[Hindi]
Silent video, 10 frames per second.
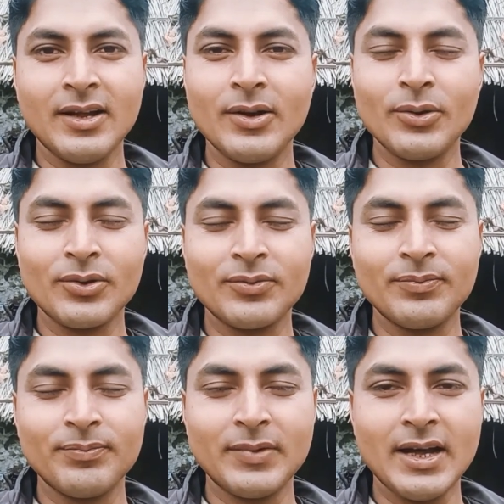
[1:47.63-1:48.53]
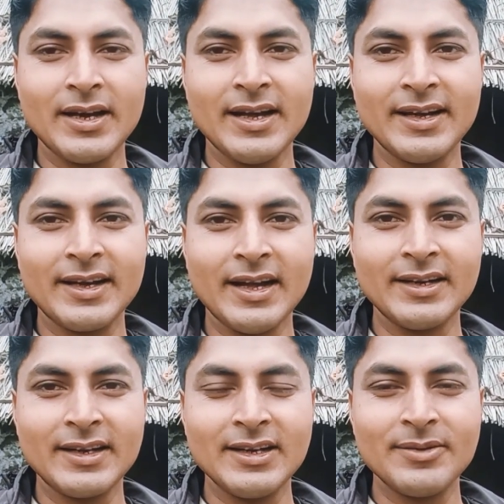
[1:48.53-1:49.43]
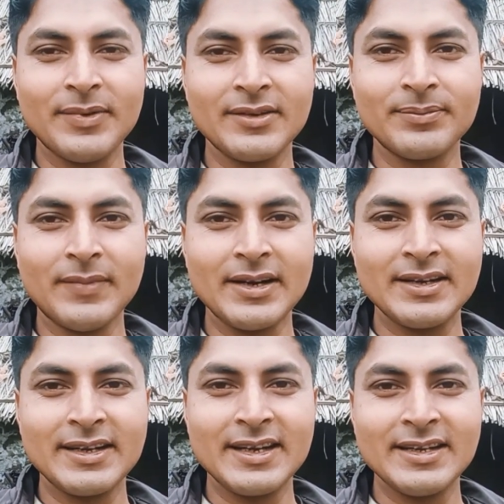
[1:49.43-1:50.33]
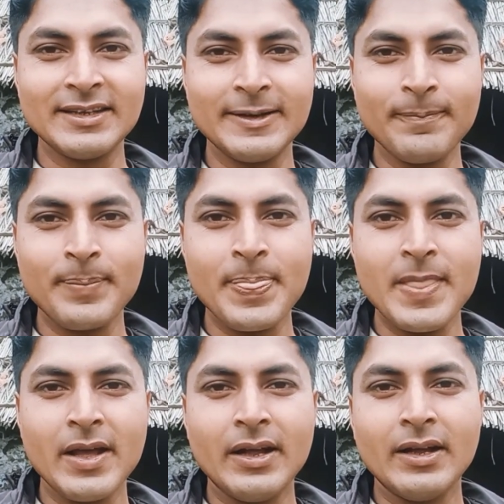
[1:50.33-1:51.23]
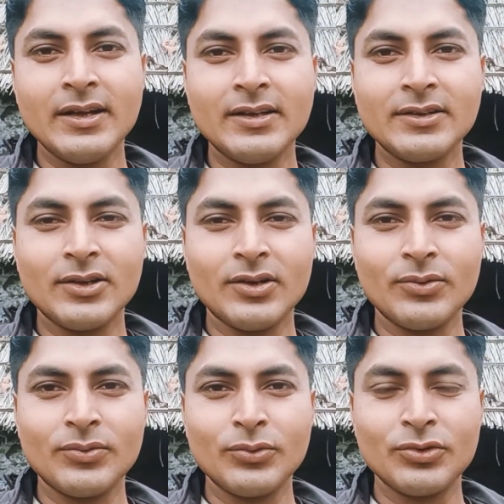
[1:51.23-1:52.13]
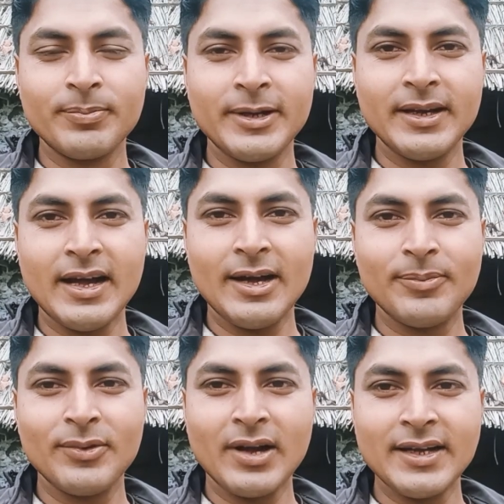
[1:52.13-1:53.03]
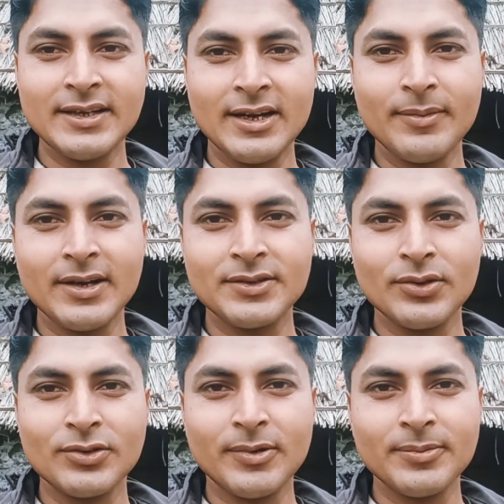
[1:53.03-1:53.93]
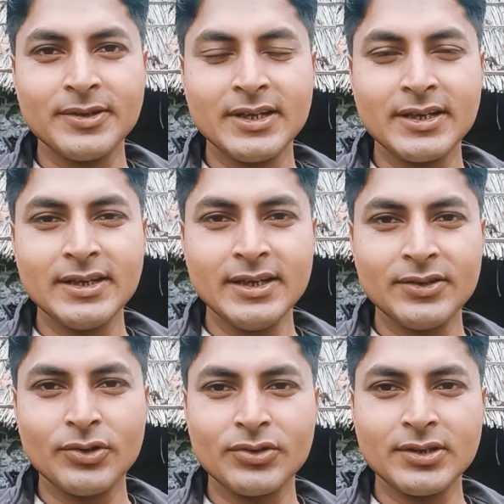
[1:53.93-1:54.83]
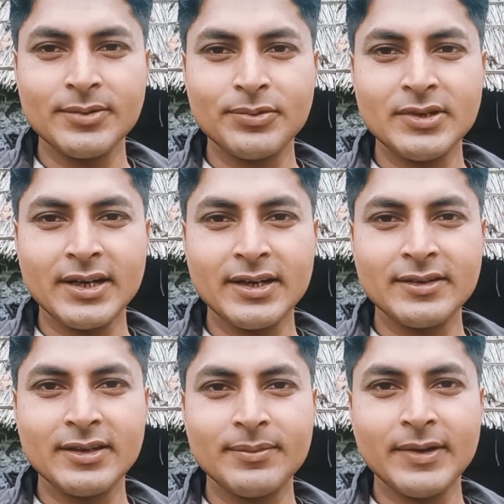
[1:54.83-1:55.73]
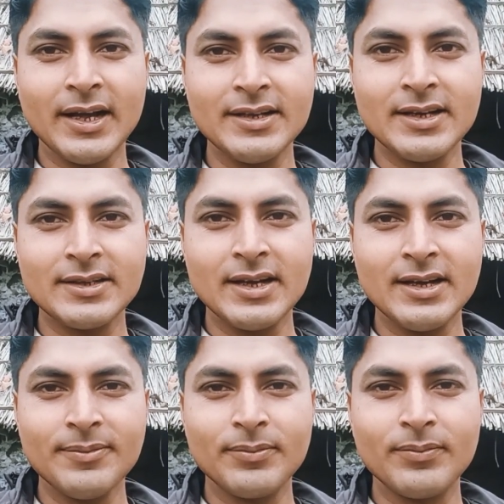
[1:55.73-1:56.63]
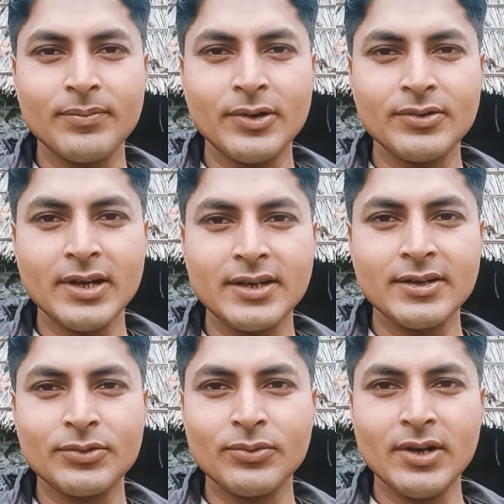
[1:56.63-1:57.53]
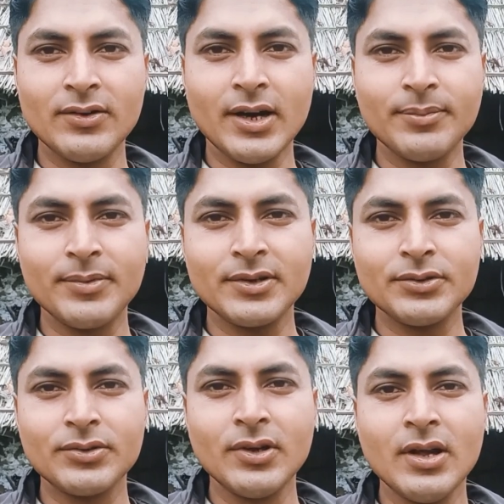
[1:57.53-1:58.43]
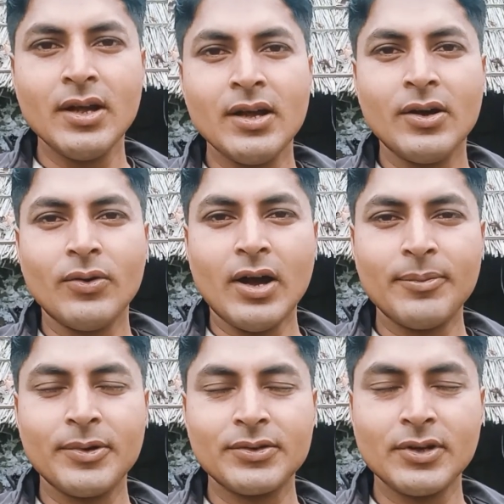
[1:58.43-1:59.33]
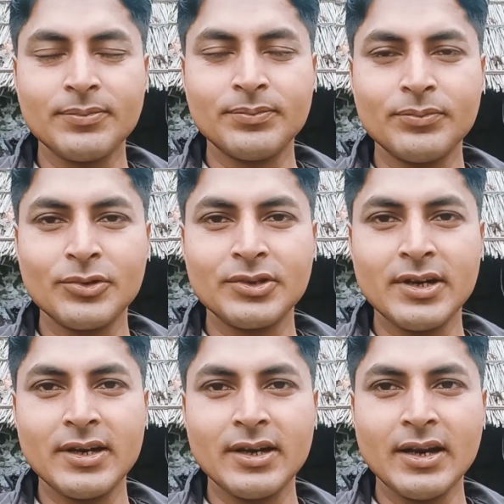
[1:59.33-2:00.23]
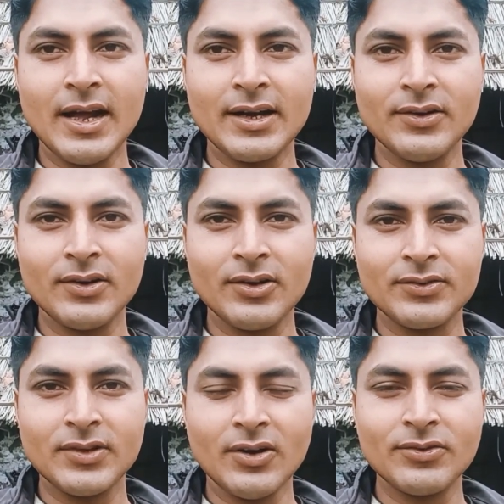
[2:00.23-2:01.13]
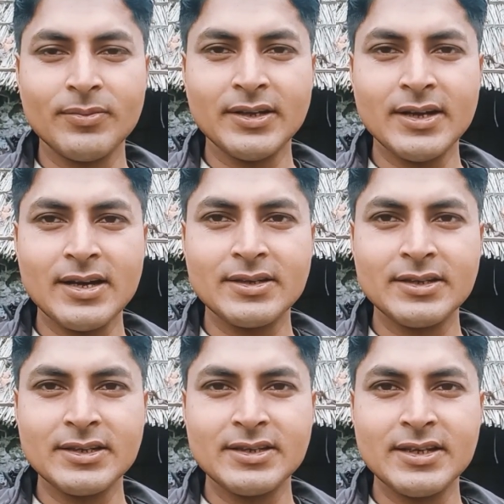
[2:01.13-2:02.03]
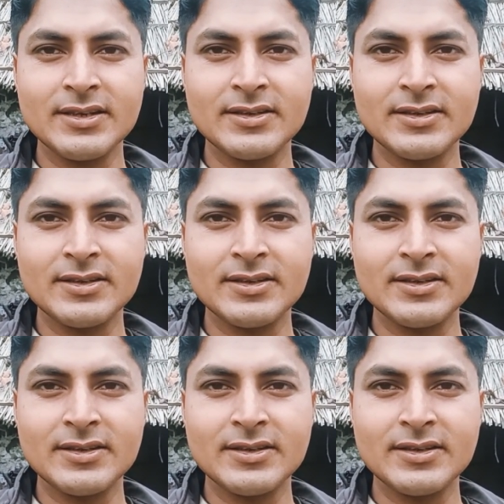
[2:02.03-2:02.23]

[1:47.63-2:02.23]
लोग बना रहा है खाने के लिए पर बांटने के लिए तो उसमें आप लोग आइए हमारे चौक पर भी देखिए सरस्वती पूजा कैसे मनाया जाता है बहुत सारे स्कूल हैं वहाँ पर जो वहाँ पर सब मूर्ति लाकर और साउंड बाजार डीजे